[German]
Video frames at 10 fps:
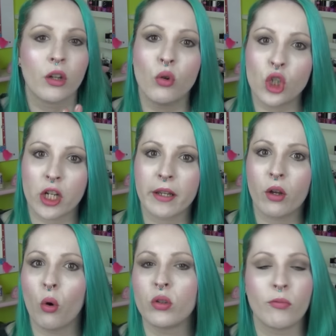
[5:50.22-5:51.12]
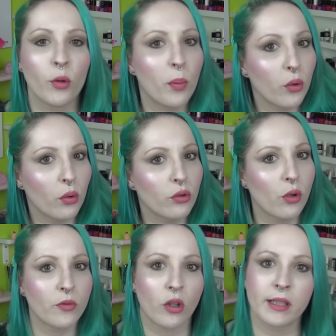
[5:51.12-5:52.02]
Gutscheincodes, wo ihr Produkte
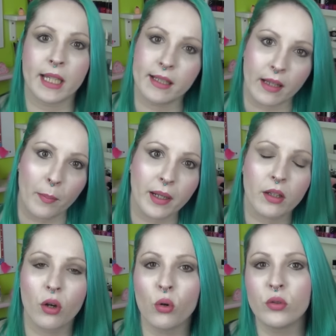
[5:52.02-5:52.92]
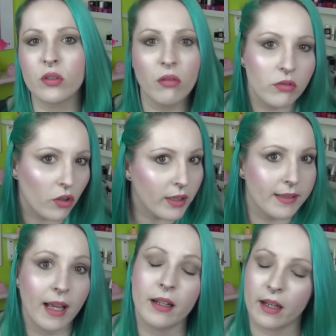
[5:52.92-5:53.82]
umsonst kriegt, Rabattcodes und solche
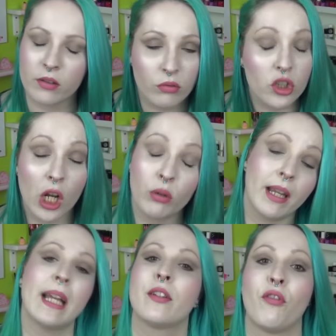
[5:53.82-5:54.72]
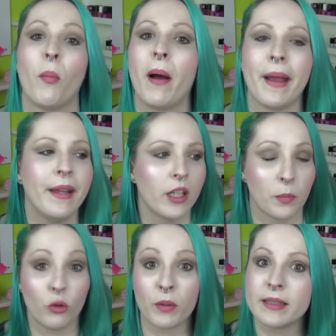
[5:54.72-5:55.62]
Sachen. Also schaut da echt vor vorbei. Ich
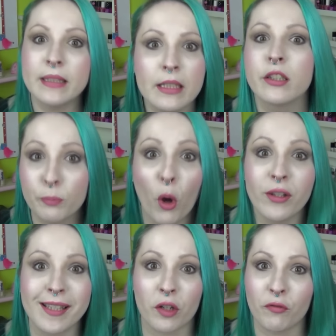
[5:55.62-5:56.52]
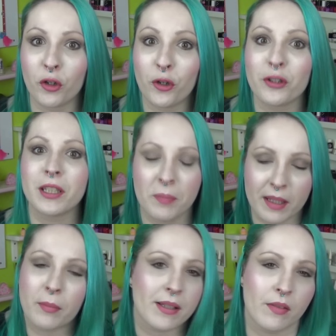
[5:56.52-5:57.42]
bin übrigens nicht gesponsert von
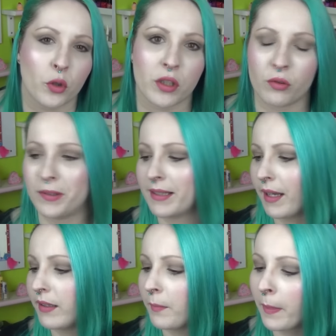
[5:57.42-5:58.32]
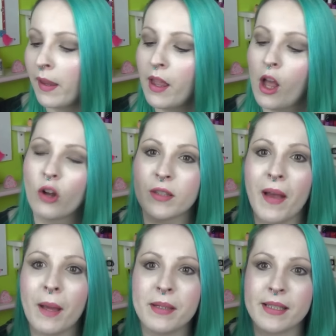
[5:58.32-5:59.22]
irgendjemandem, aber das ist wirklich eine gute Seite. Und zwar
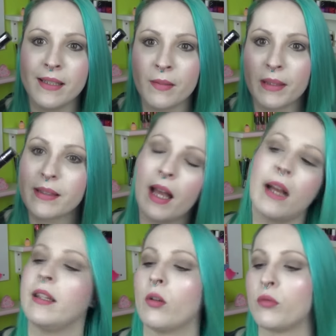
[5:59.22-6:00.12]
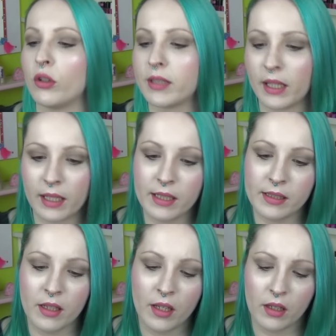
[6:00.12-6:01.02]
habe ich diese Mascara hier umsonst
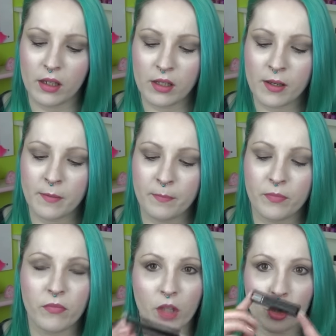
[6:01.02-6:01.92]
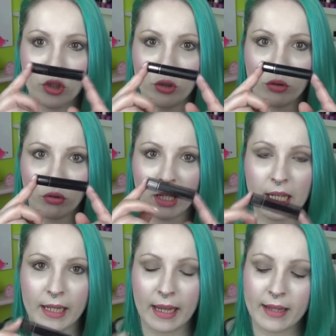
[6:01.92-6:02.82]
gekriegt. Ähm, natürlich nur so eine
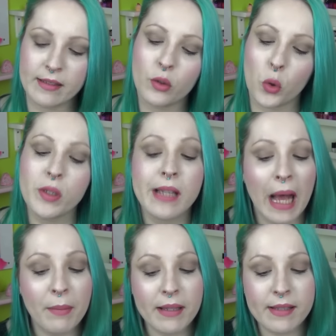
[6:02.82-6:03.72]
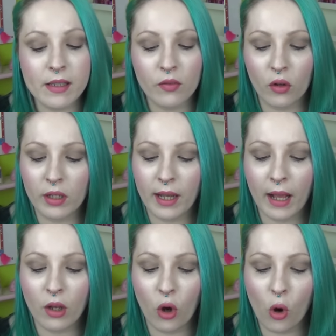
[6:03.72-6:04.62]
kleine Reisegröße, aber es ist von
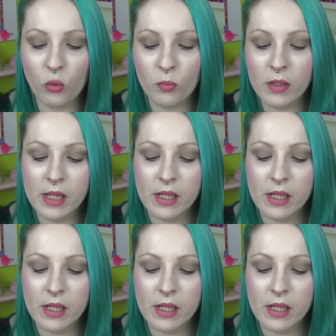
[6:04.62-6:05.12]
Lancôme,